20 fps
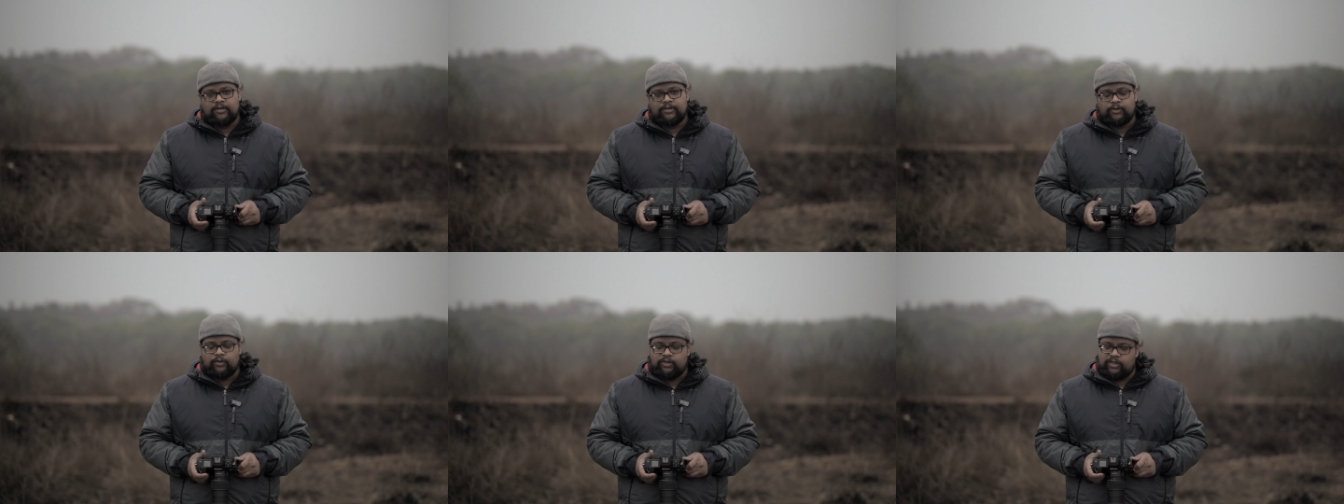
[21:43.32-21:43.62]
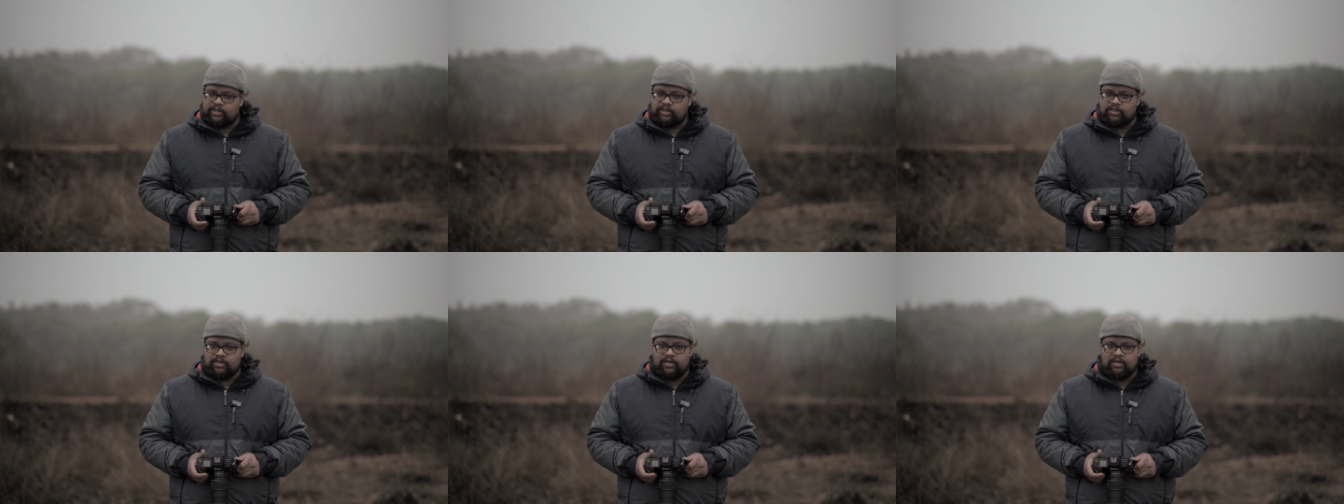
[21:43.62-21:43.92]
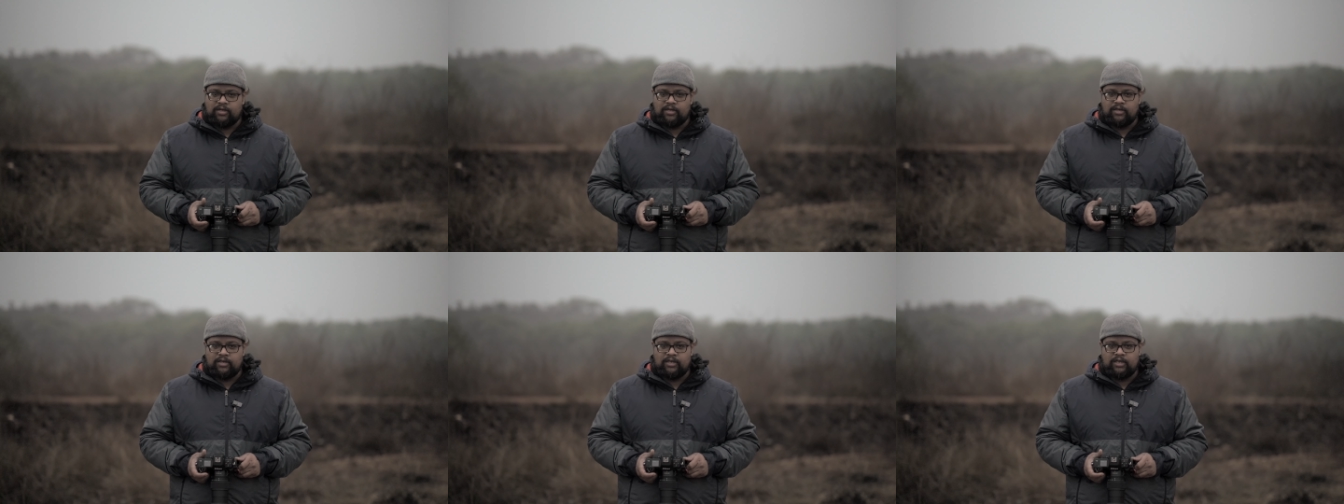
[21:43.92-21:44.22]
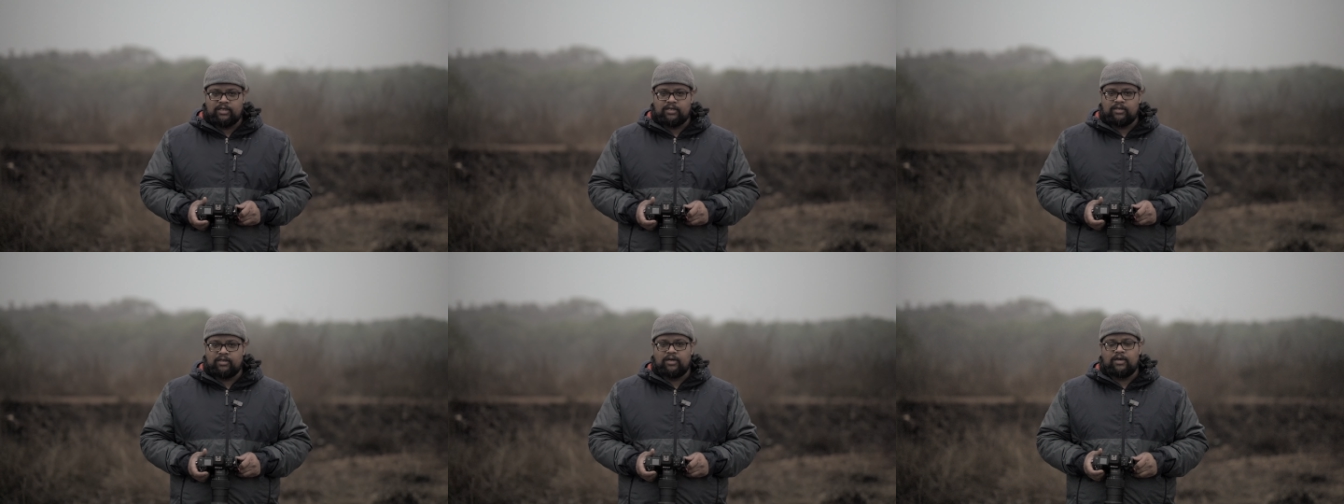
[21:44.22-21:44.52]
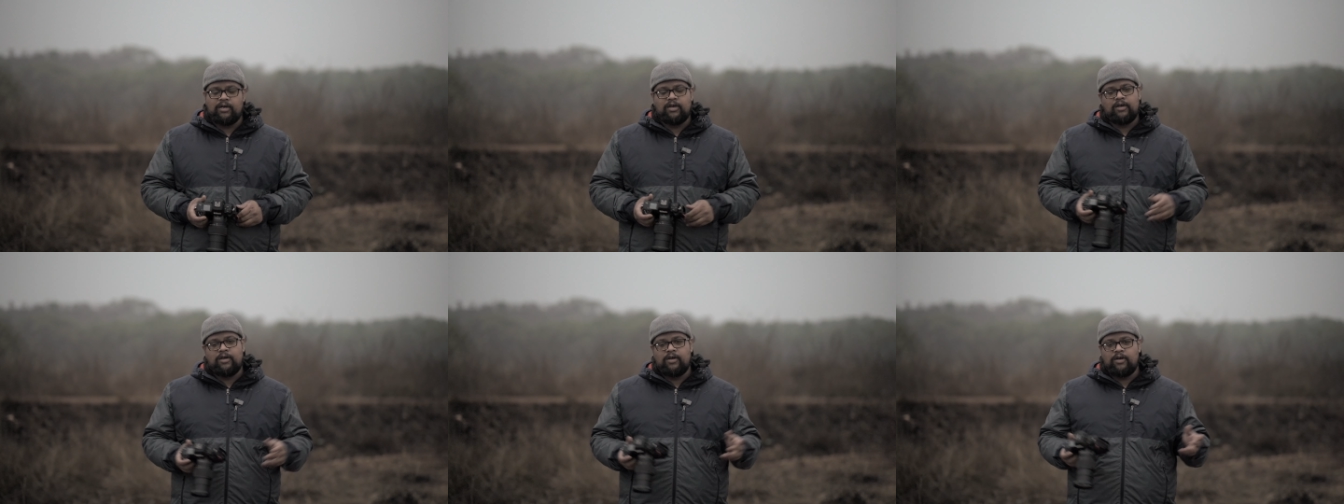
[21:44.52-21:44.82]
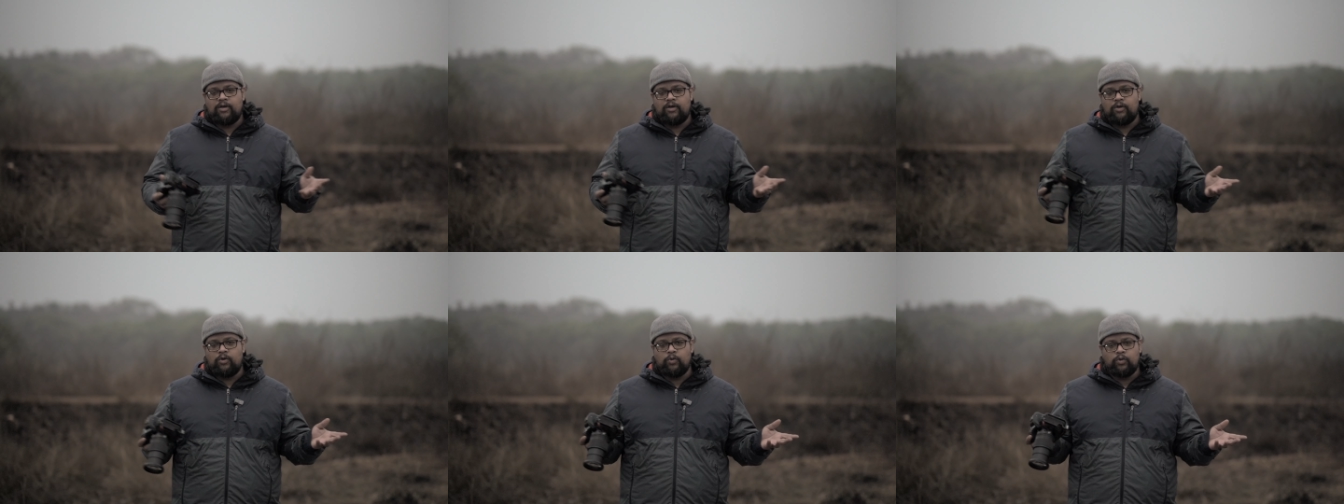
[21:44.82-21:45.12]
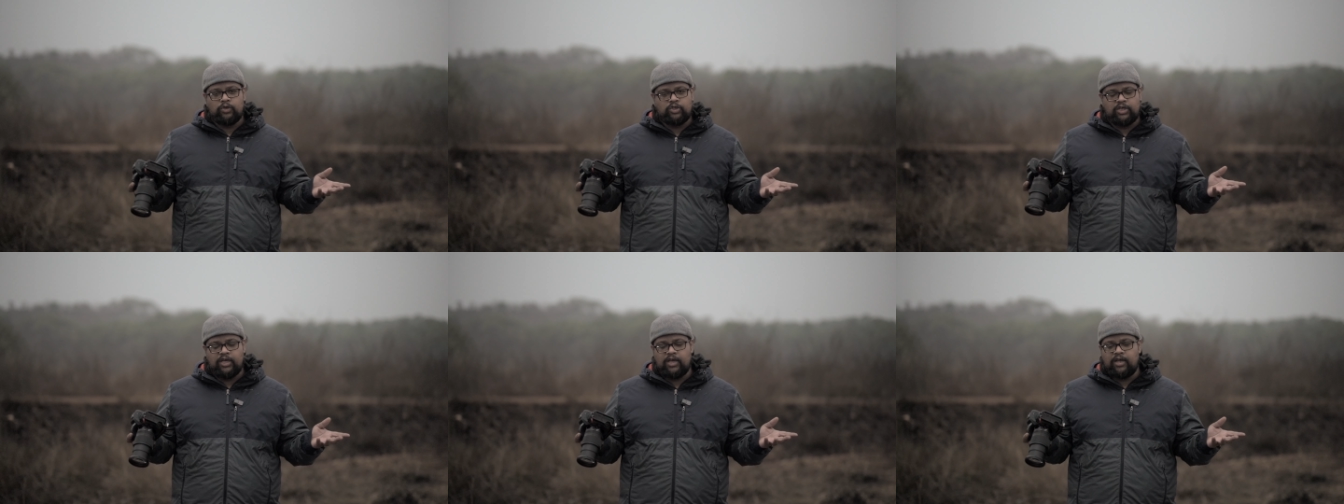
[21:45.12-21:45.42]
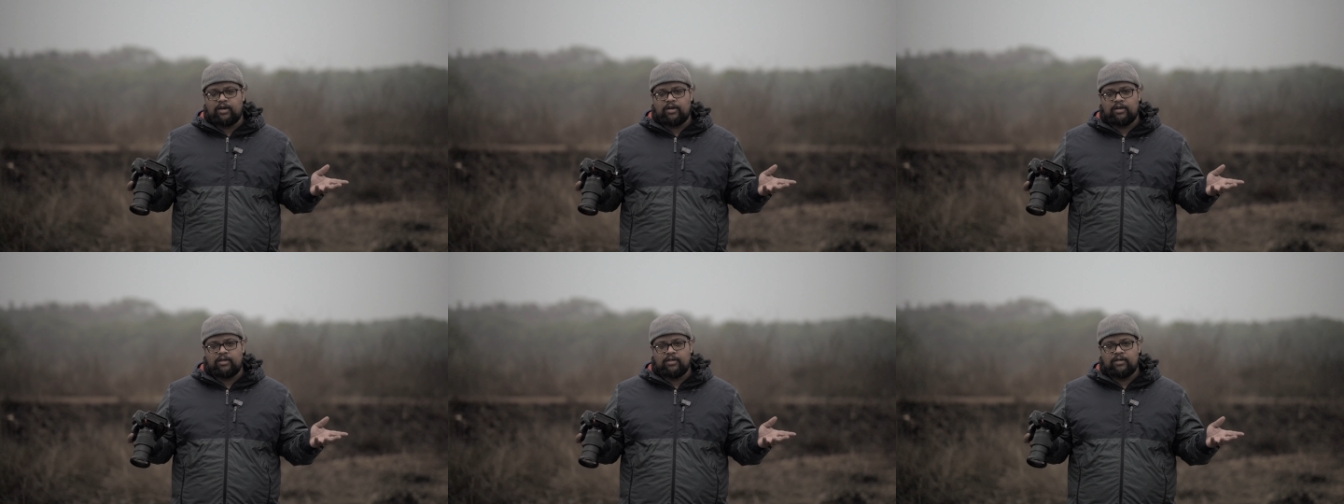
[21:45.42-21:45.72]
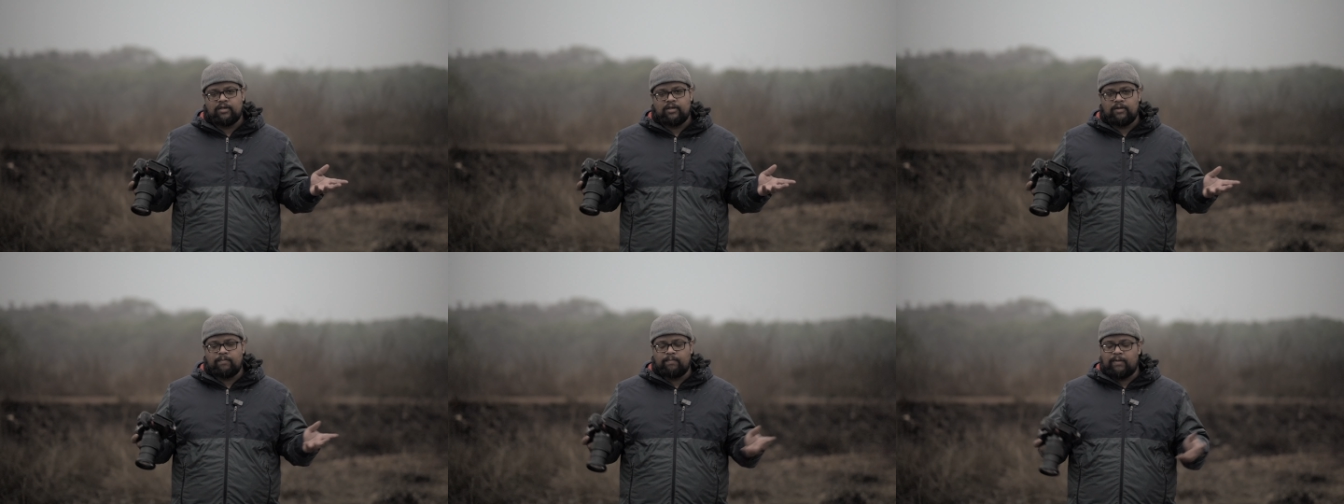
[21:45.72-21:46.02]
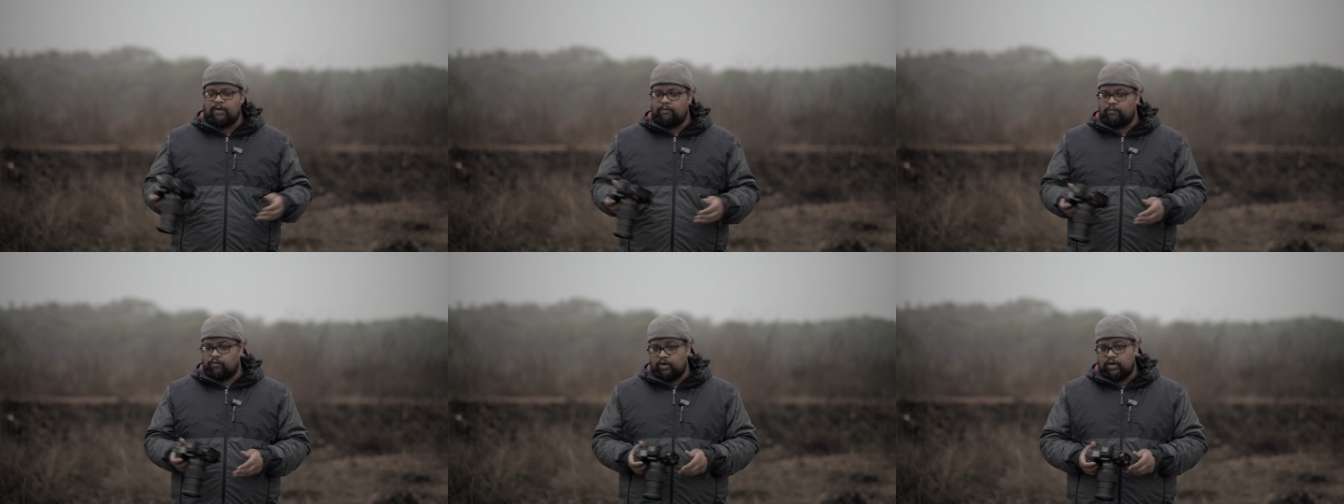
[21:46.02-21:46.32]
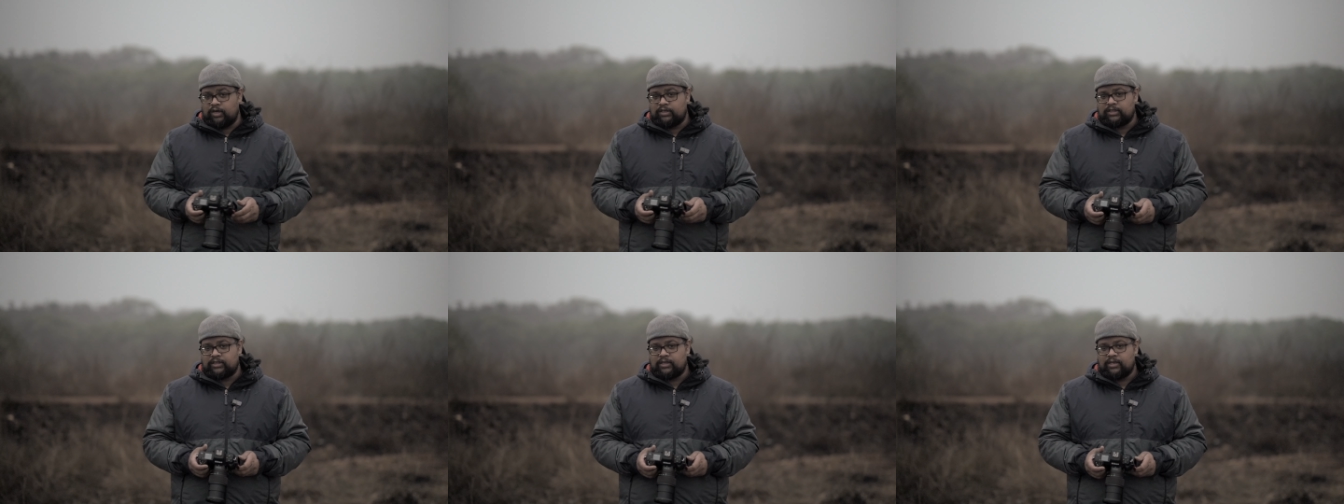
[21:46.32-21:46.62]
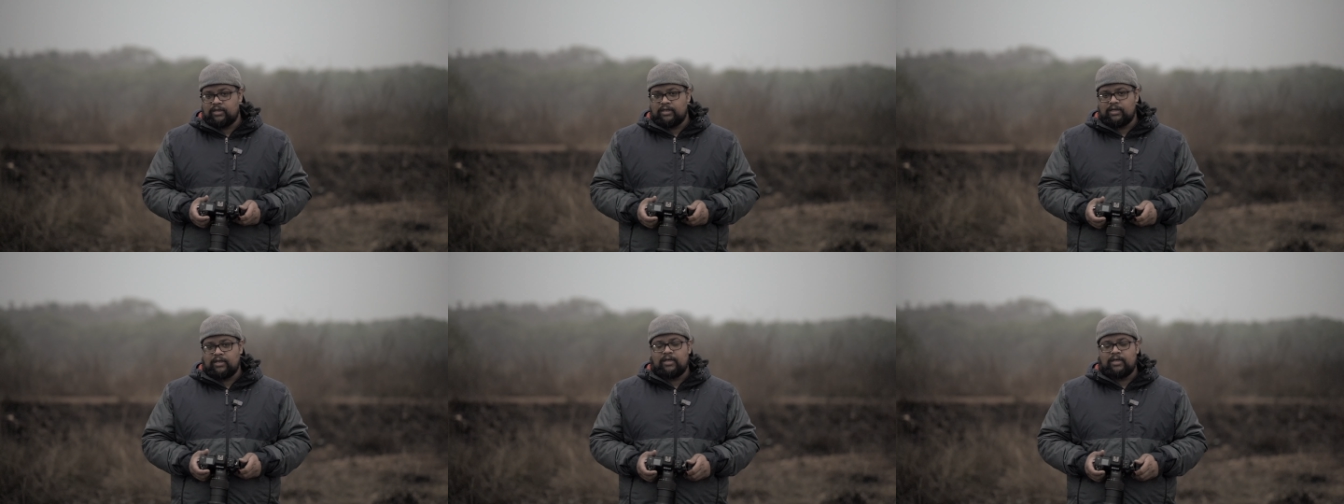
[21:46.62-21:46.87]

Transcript: सो जस्ट डू शेयर माई वर्क्स